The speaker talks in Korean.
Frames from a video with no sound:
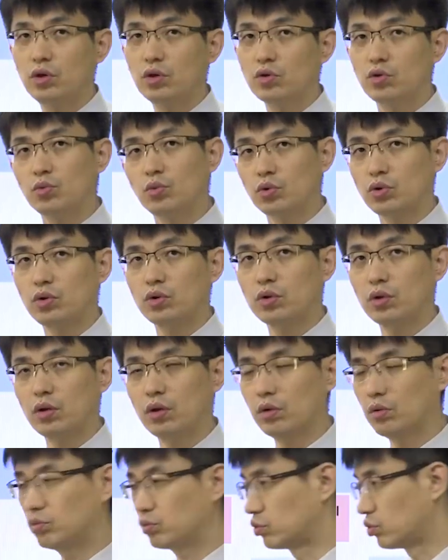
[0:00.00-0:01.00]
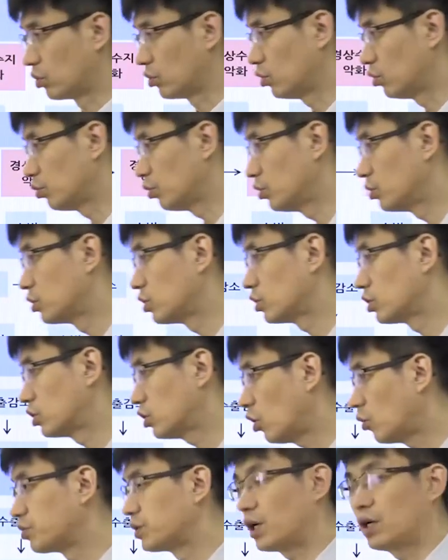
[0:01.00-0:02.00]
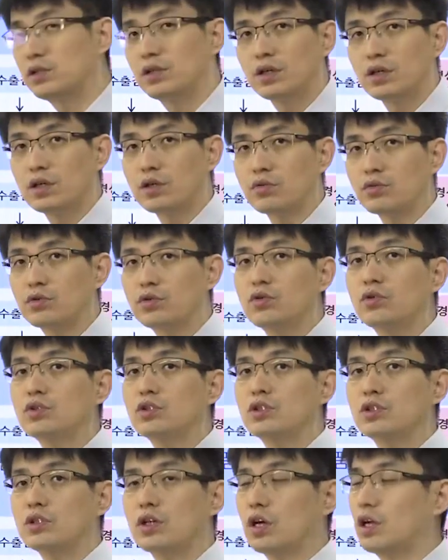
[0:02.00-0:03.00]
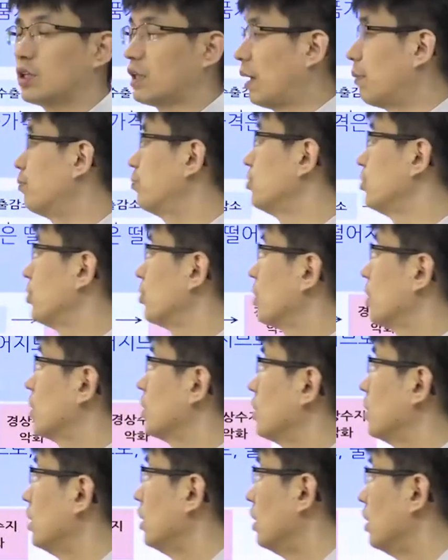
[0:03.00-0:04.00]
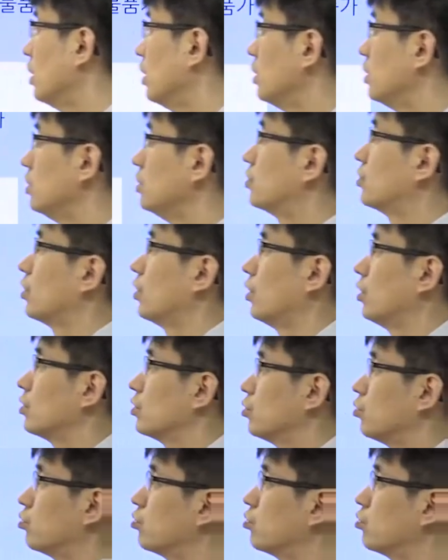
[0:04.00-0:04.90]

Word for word: 그럼 어떻게 돼? 그렇죠. 그러면 이제 실업자가 생기고 그런 식의 나쁜 영향이 있어요. 그래서